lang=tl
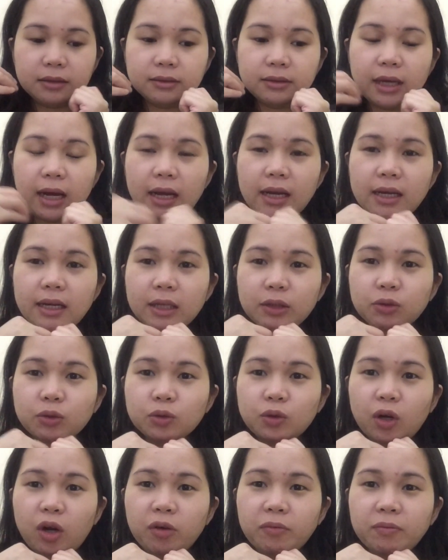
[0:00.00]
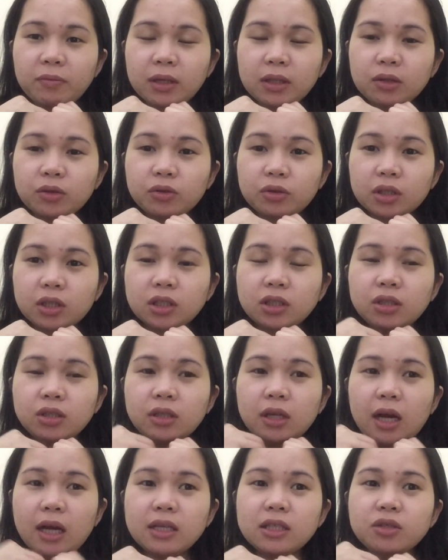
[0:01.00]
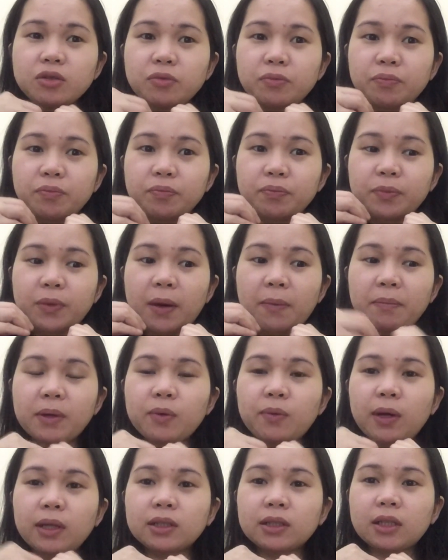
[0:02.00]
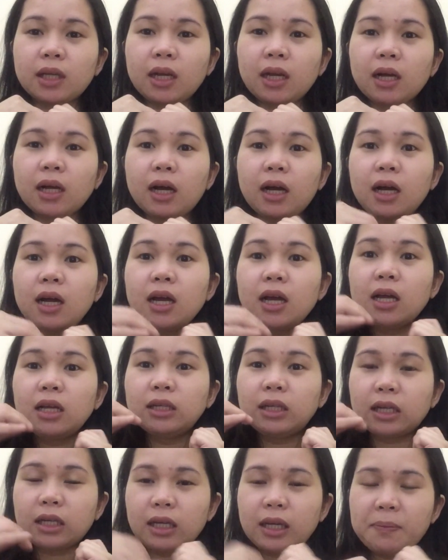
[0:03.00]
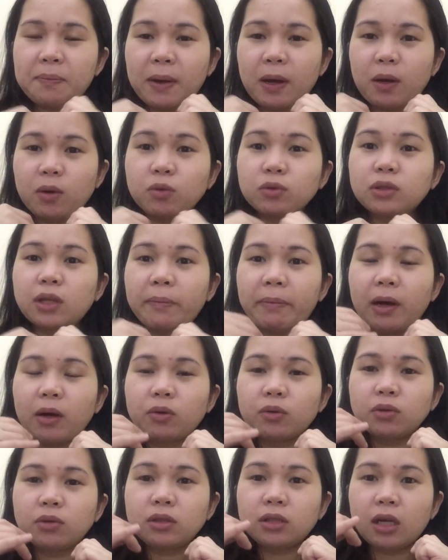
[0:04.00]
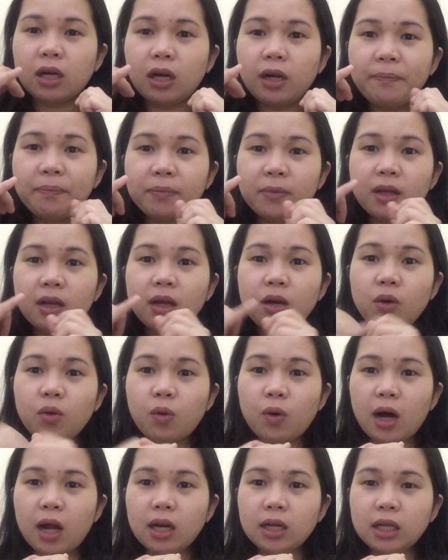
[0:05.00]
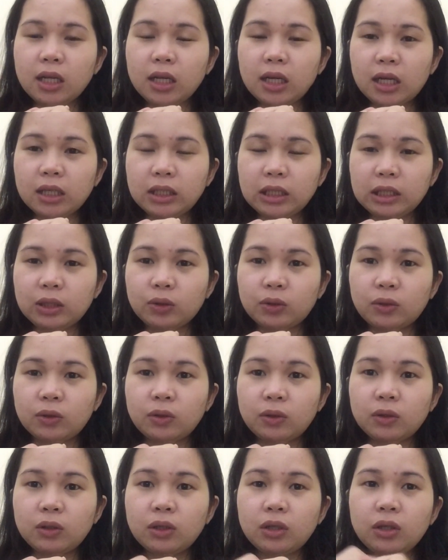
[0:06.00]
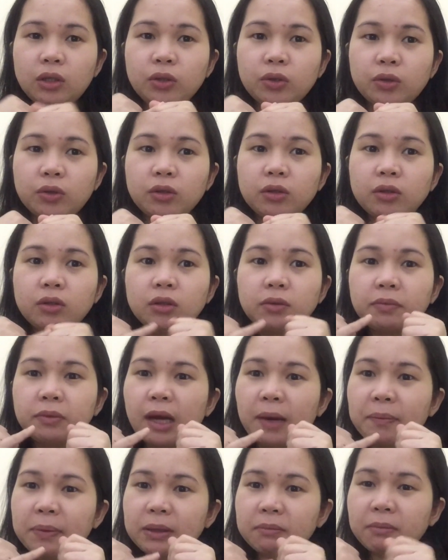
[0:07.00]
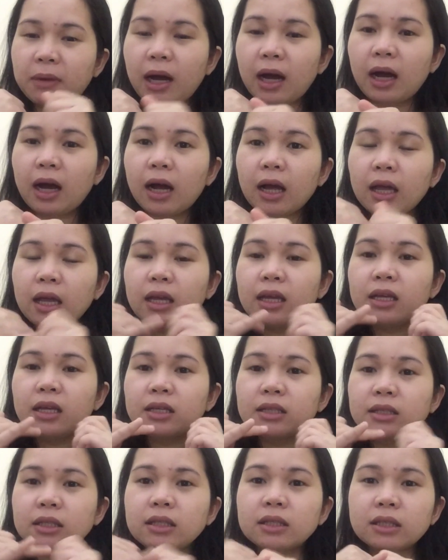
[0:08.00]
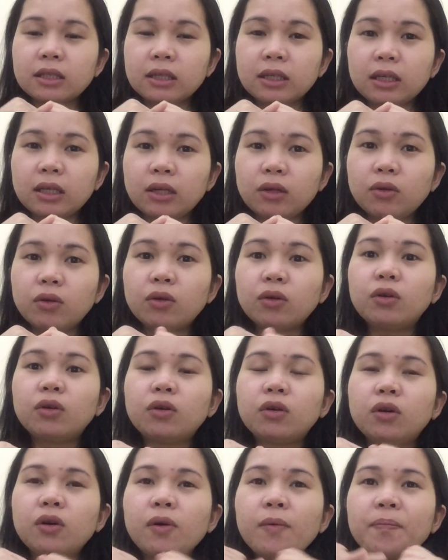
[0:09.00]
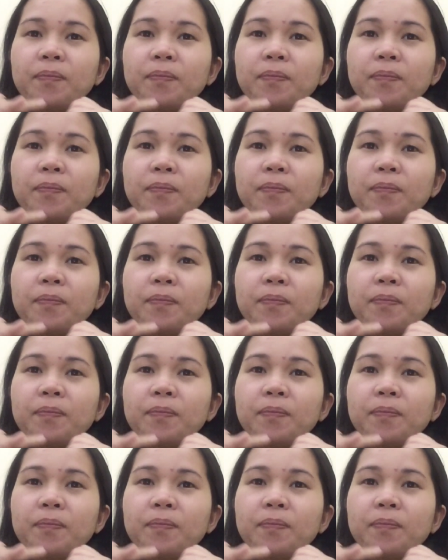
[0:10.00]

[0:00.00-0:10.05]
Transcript: dahil natuto ako mag-Turkish guys, yung number one talaga, nakikipag-usap ako sa local nila dito. Yun, kapitbahay, sister-in-law ko,